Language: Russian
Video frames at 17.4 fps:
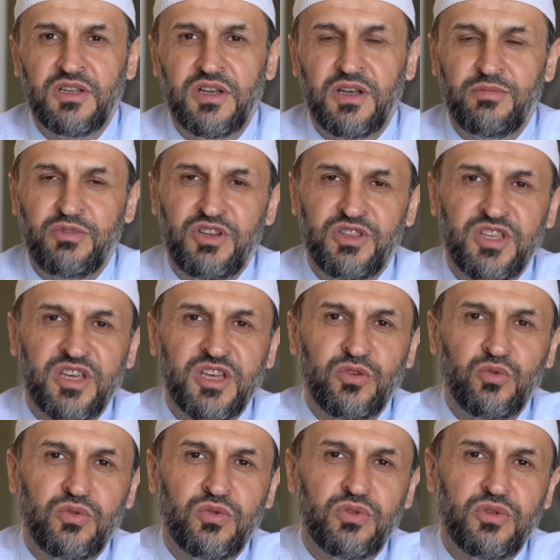
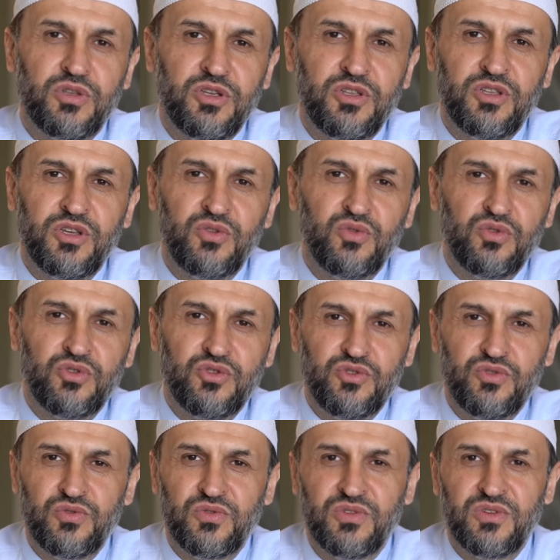обретают этой
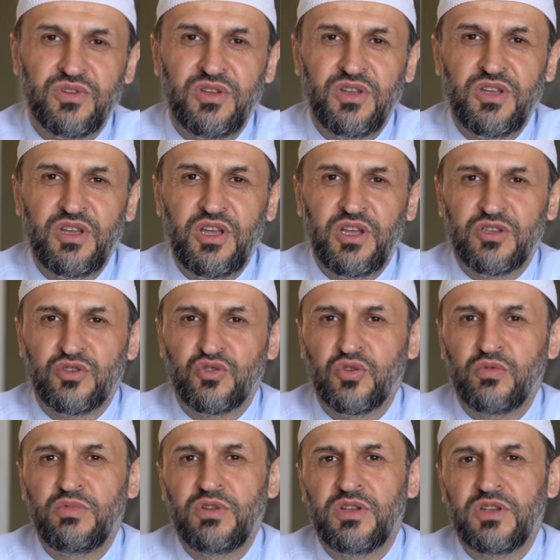ночью
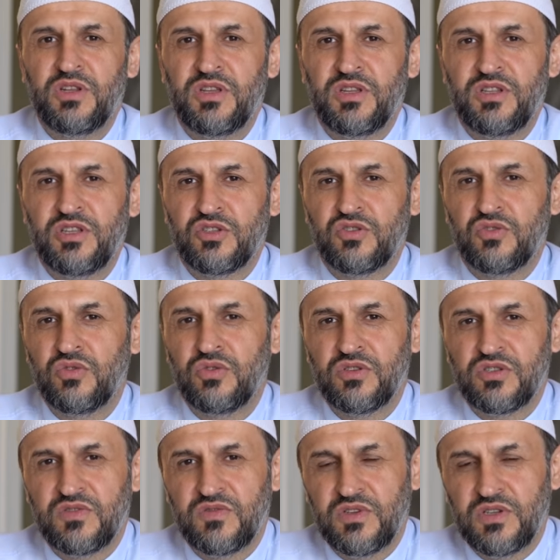особенное
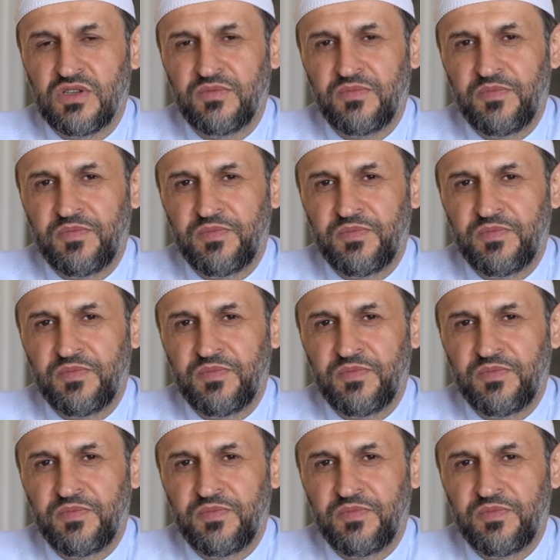достоинство